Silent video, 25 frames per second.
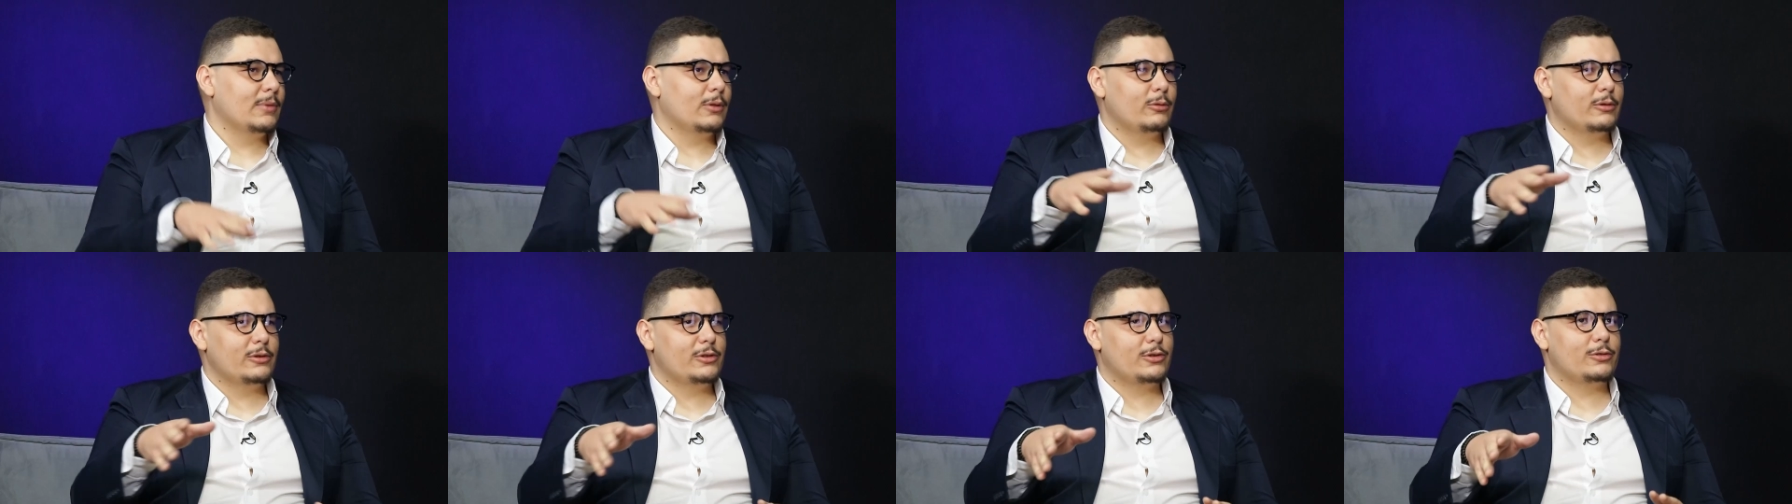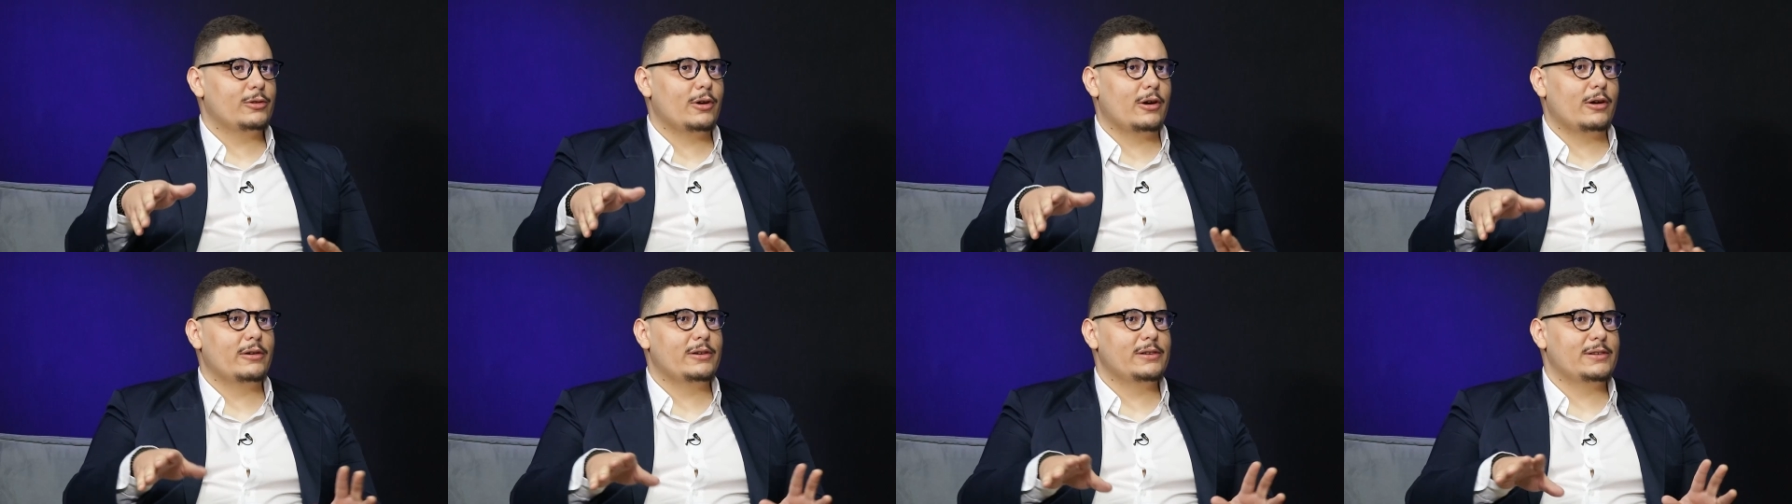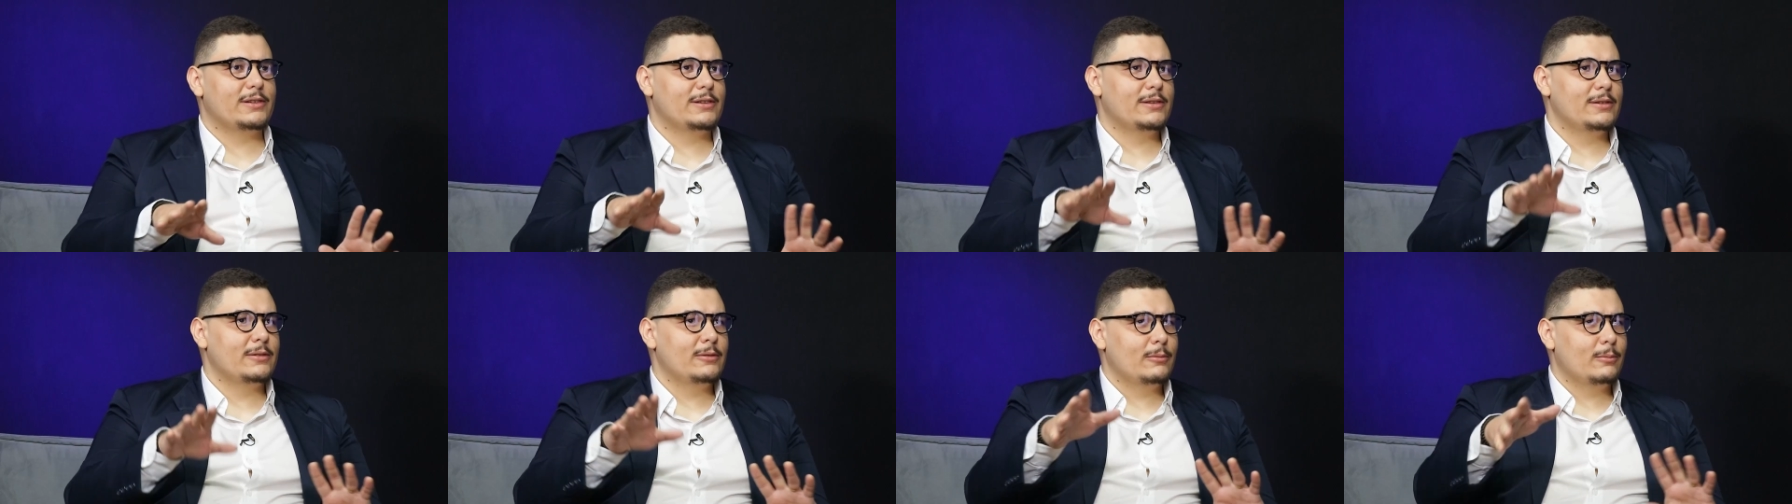no
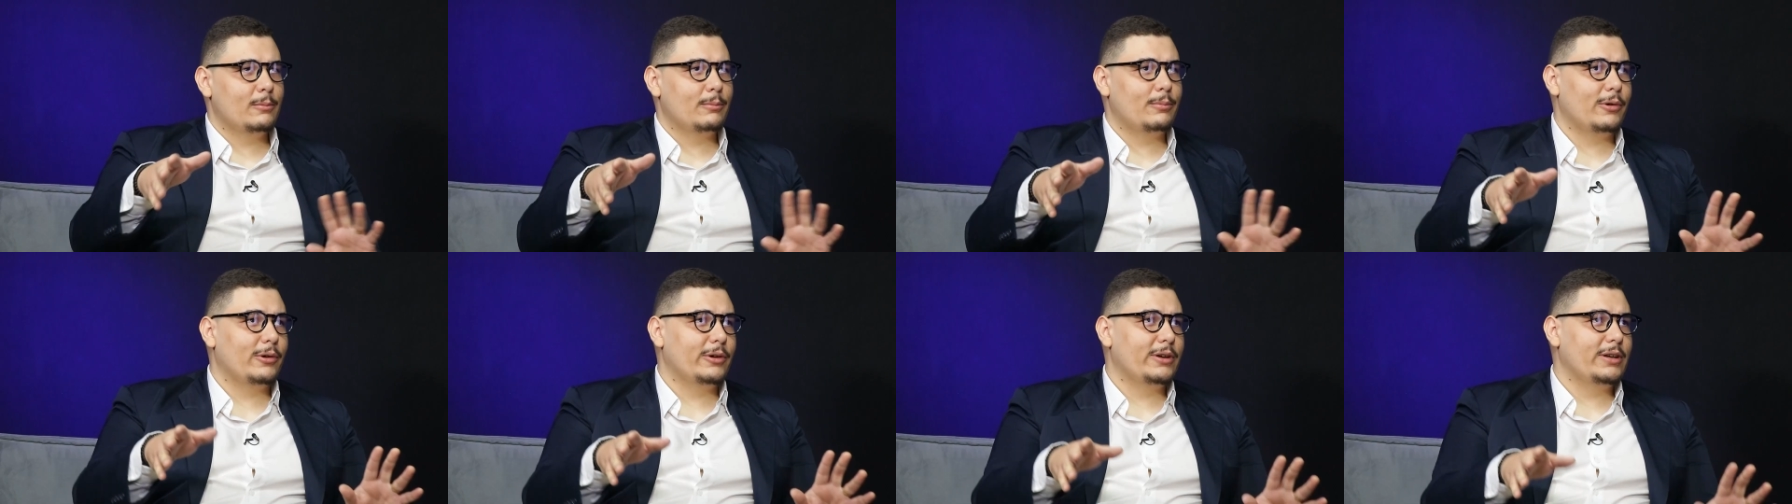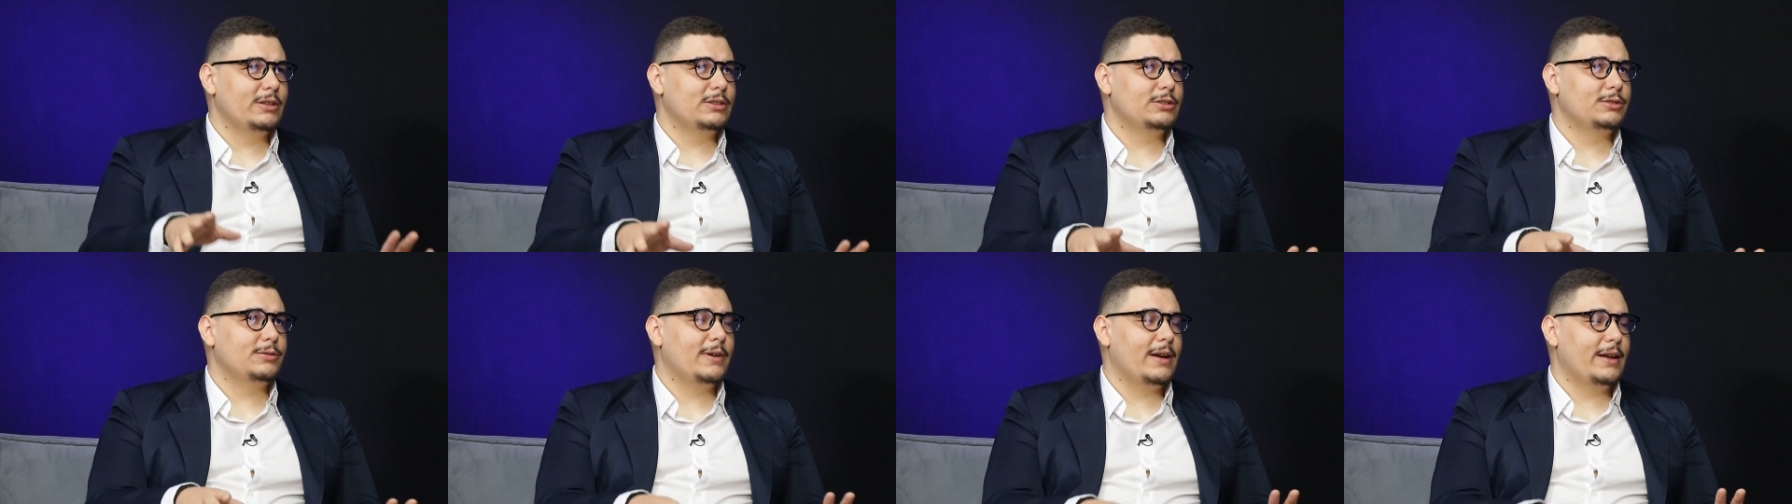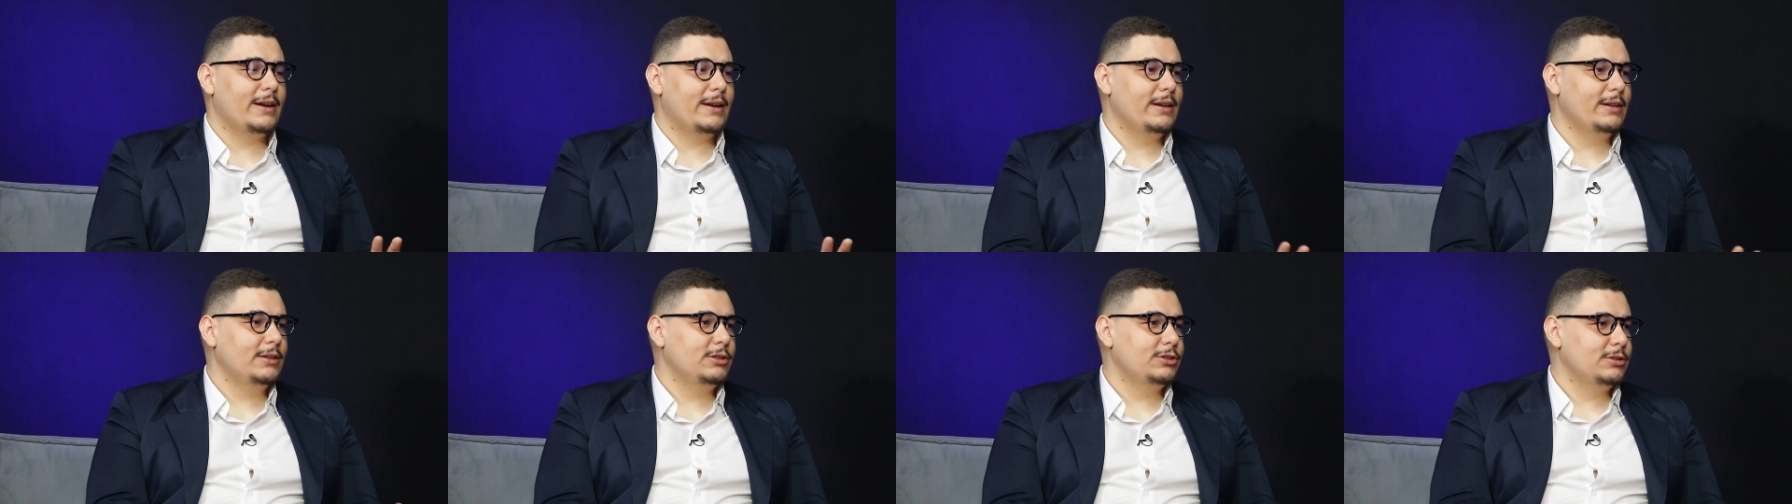Stories um pouquinho
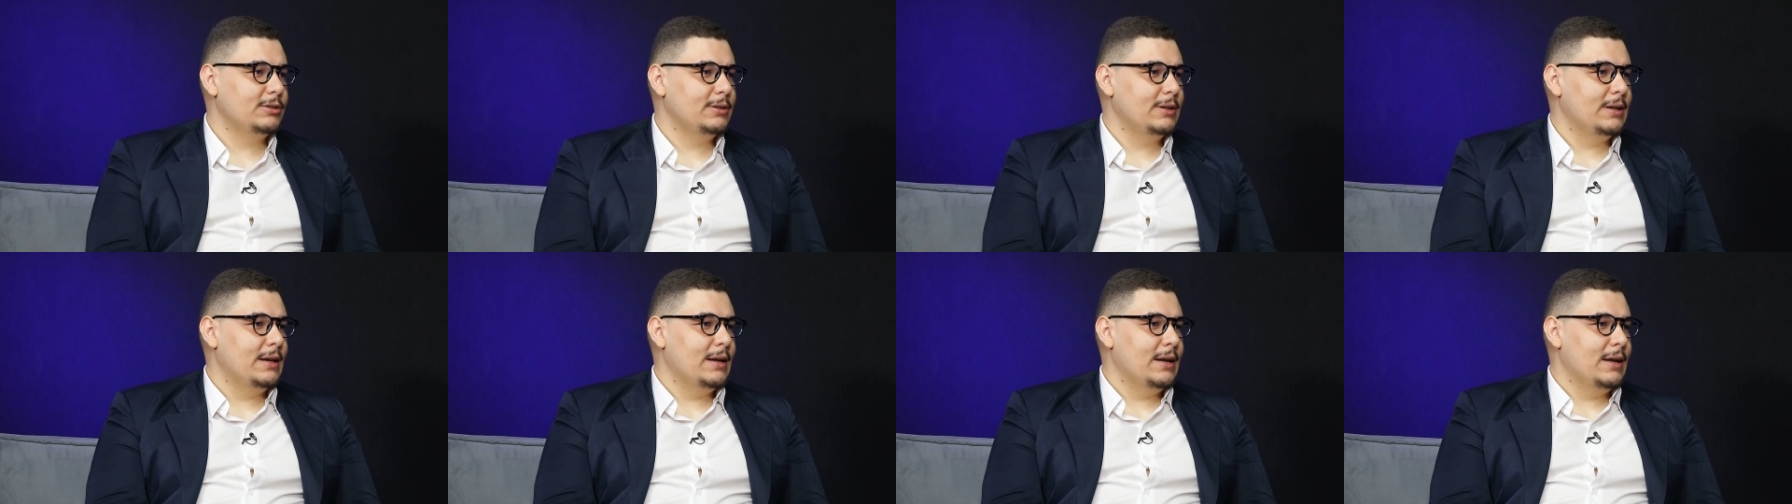diferente,